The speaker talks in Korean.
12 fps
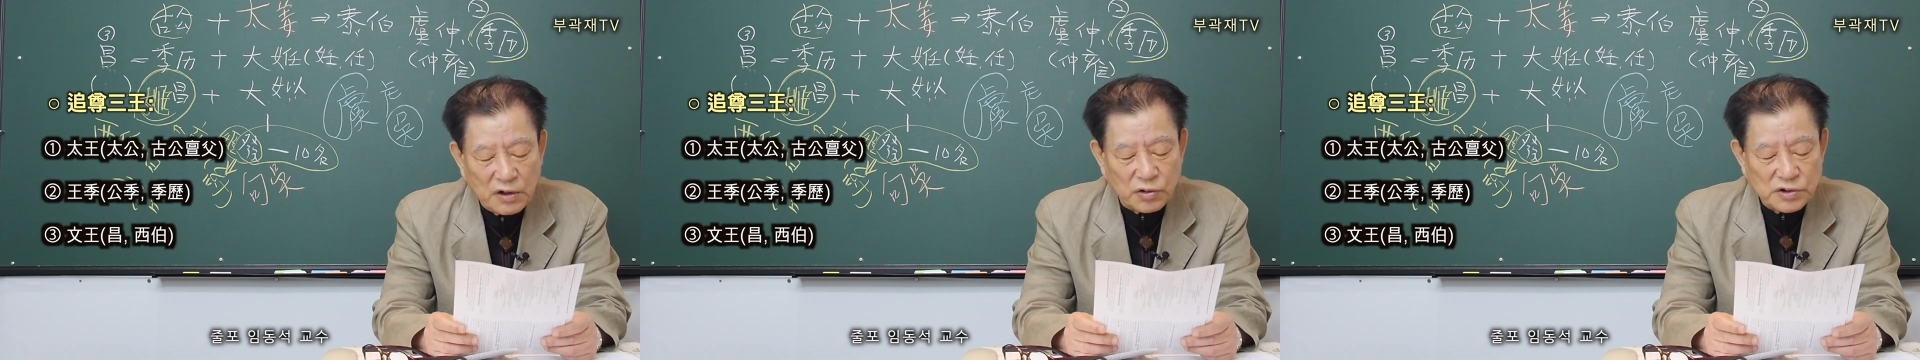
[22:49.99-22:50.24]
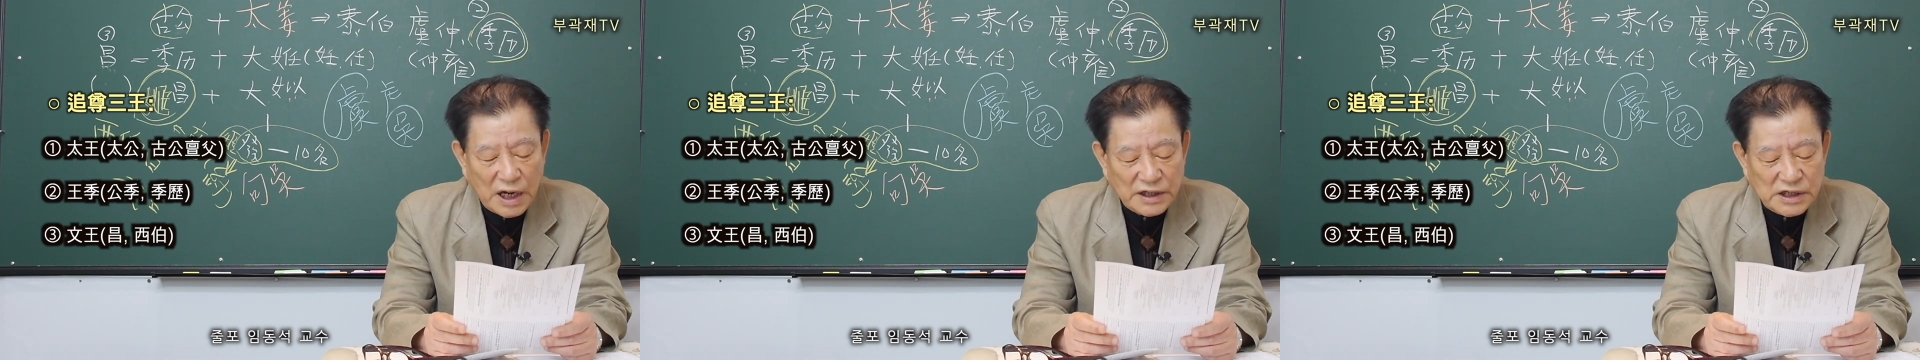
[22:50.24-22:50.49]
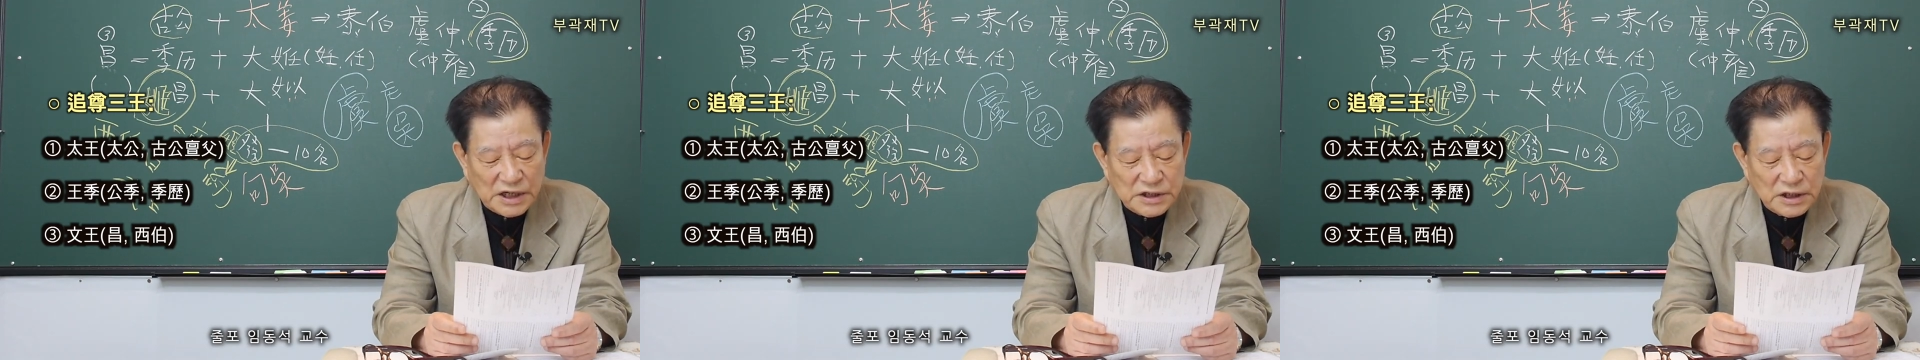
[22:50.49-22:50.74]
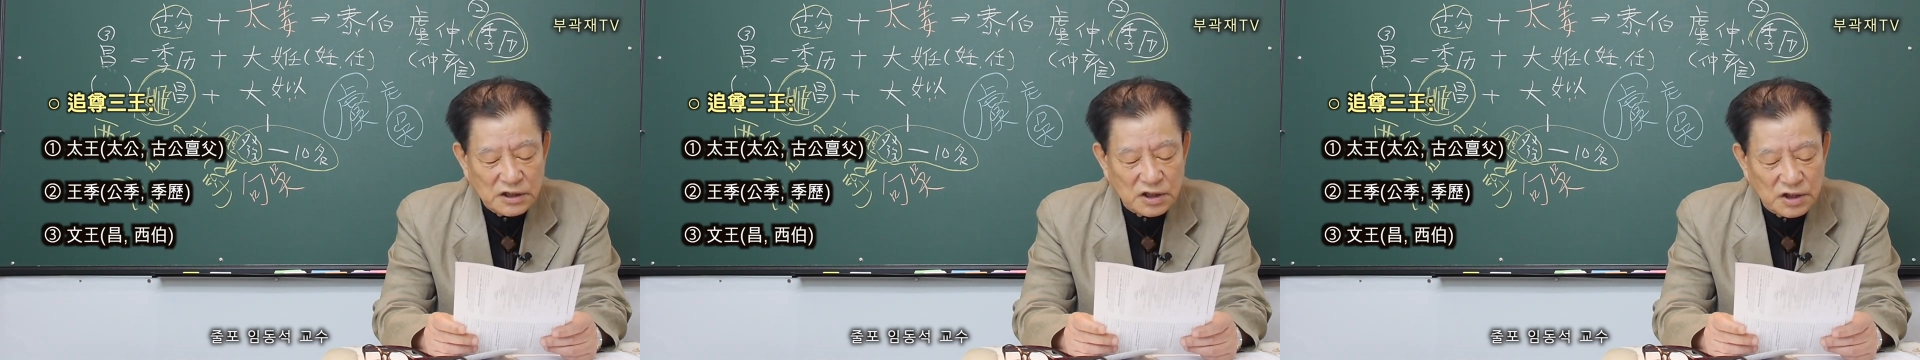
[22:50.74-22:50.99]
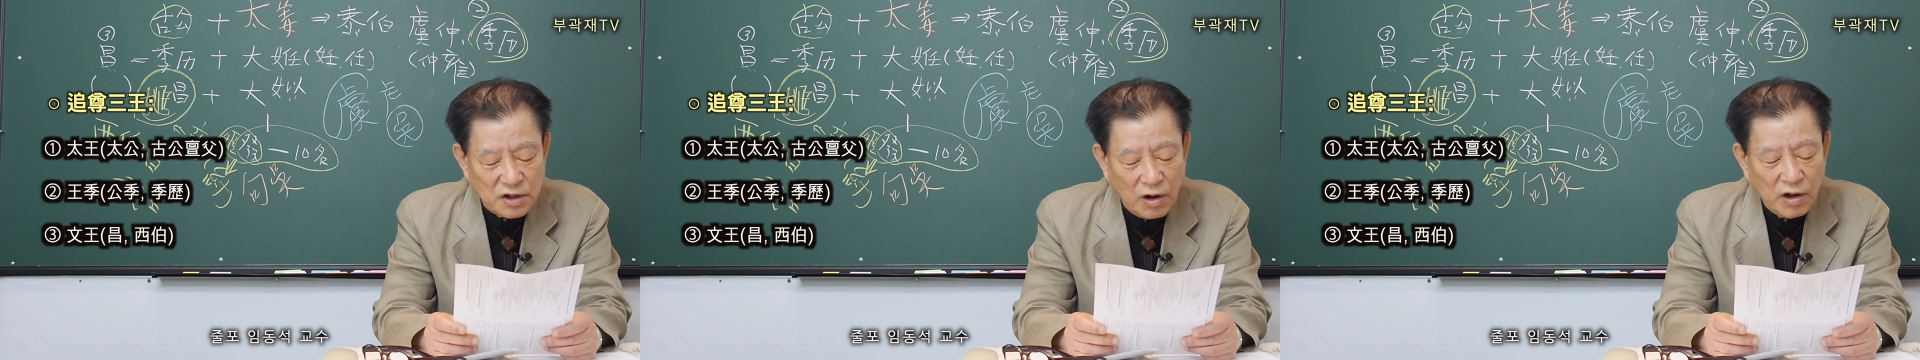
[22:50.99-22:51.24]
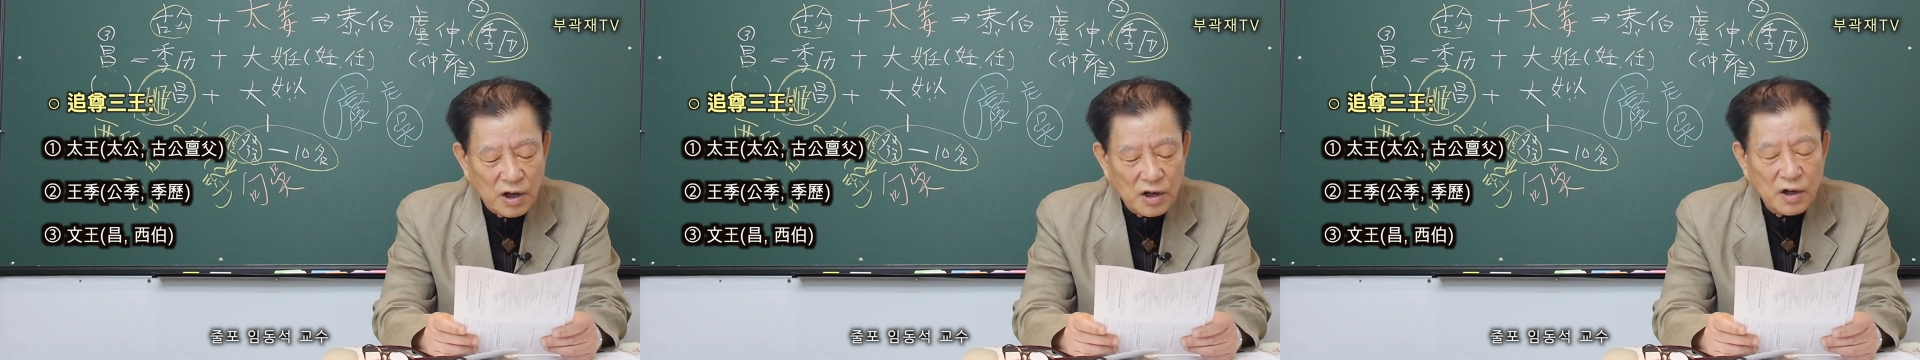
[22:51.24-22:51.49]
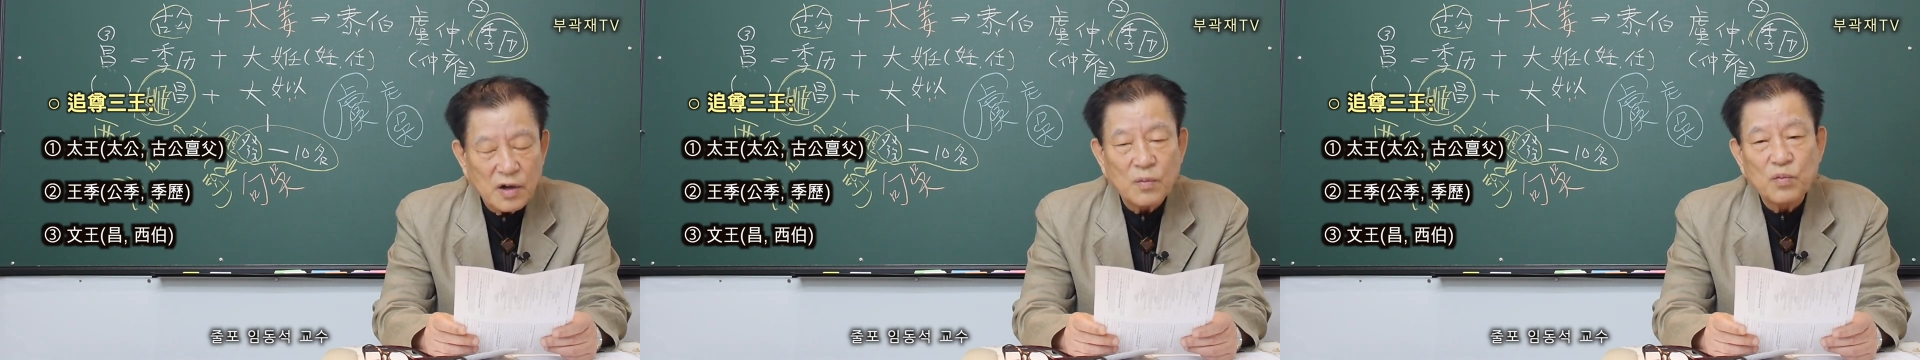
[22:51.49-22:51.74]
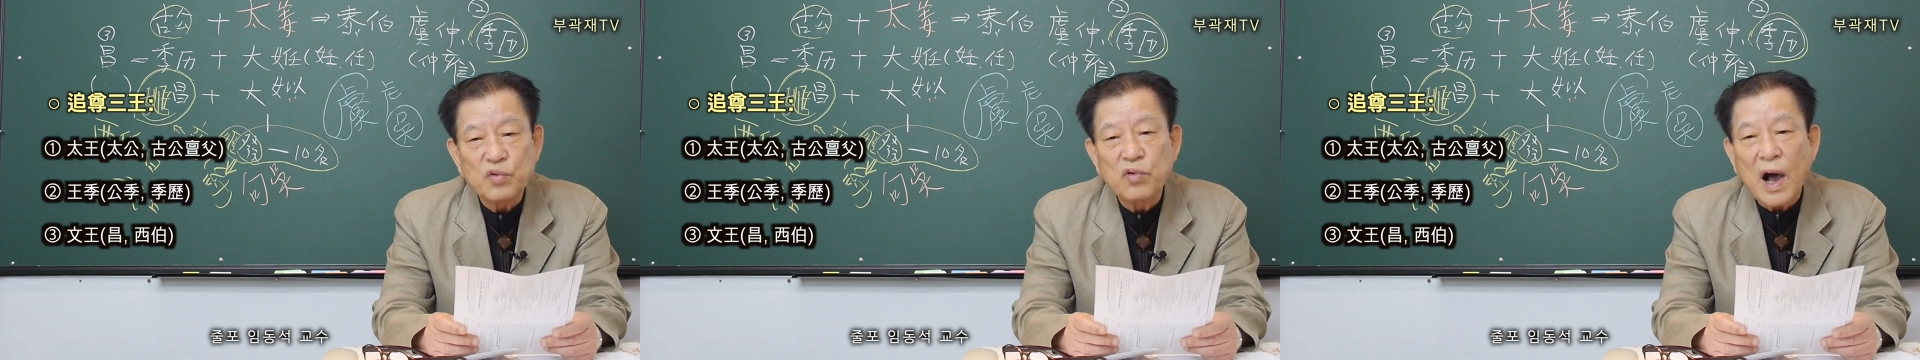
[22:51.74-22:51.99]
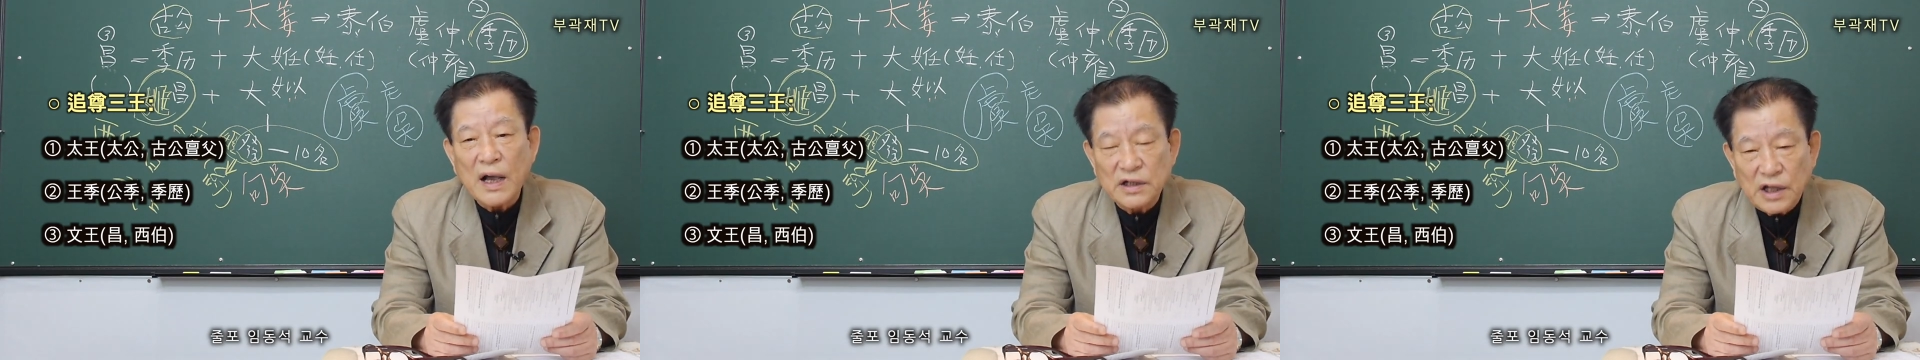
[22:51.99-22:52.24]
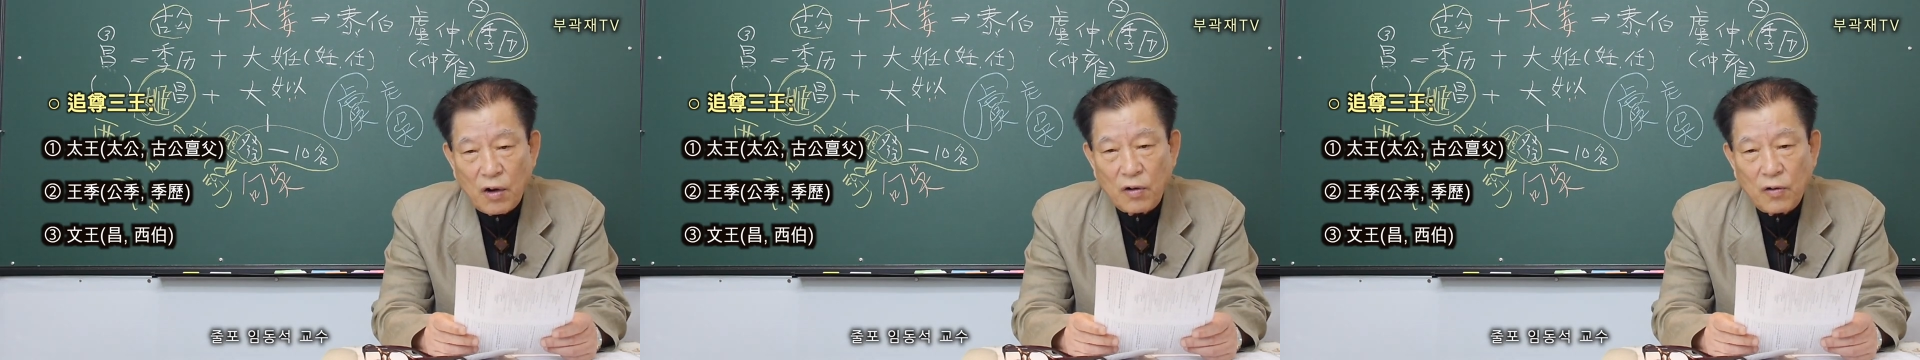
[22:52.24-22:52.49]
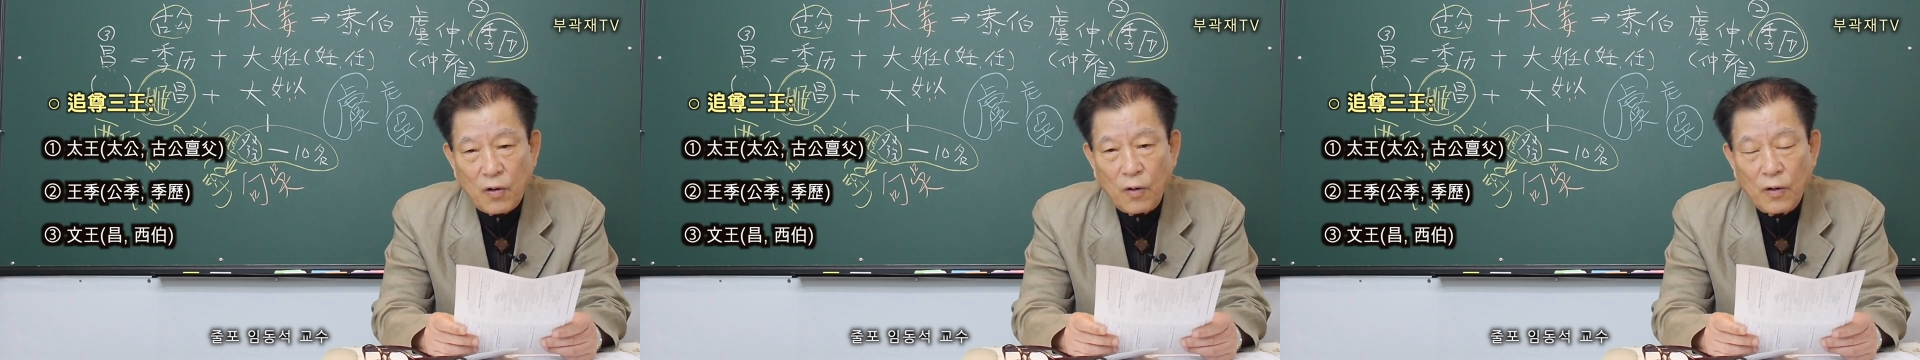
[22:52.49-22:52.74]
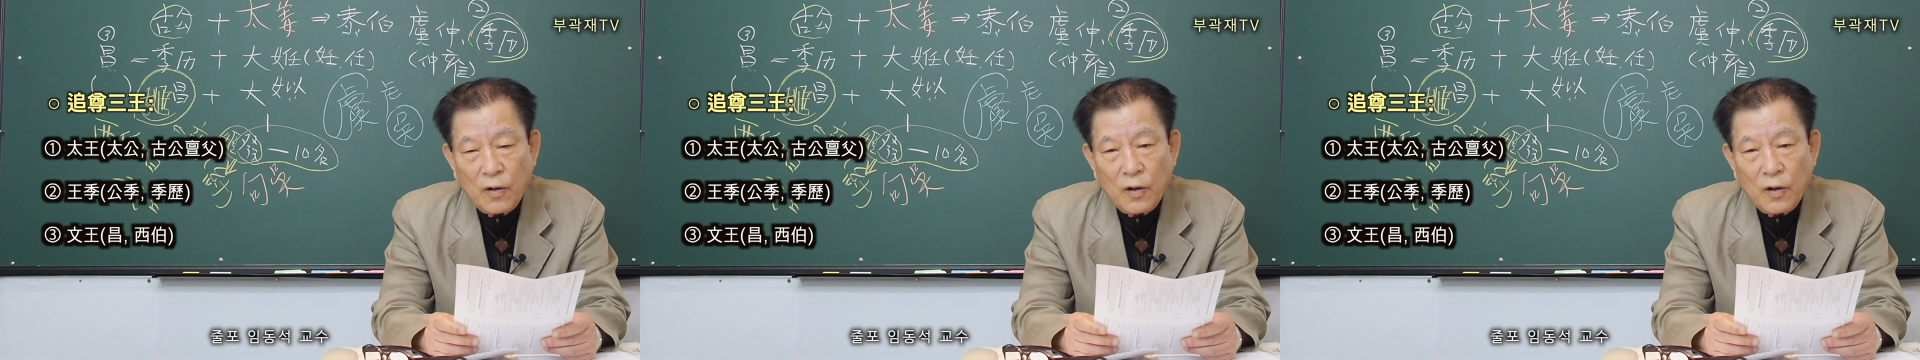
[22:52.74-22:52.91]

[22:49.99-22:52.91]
그리고 자기 자신이 드디어 무왕이 되었고